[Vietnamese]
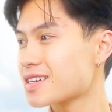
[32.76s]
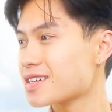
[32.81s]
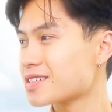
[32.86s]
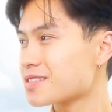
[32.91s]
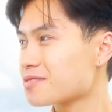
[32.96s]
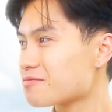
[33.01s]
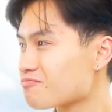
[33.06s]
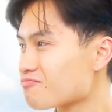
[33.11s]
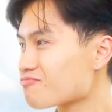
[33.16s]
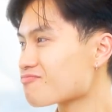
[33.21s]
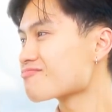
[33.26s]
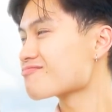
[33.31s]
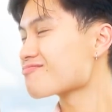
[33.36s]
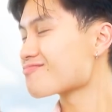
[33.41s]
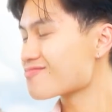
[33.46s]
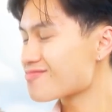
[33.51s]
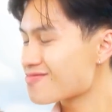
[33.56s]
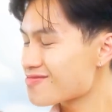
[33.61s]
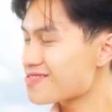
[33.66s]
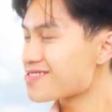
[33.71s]
và cuối cùng
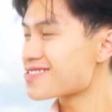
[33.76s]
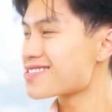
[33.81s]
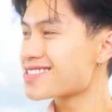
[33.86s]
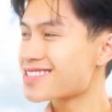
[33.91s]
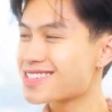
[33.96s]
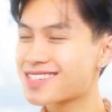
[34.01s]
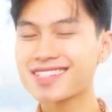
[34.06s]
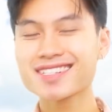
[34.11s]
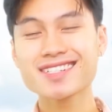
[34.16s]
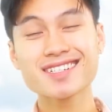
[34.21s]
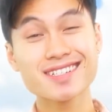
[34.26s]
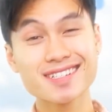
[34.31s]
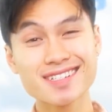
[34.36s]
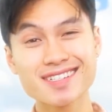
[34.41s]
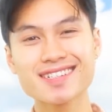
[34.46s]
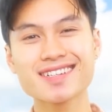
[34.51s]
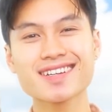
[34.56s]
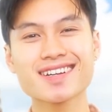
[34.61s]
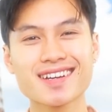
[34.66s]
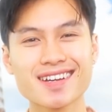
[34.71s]
đã đến thăm Paris
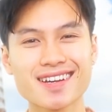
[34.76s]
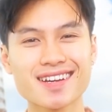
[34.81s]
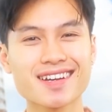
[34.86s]
nữa.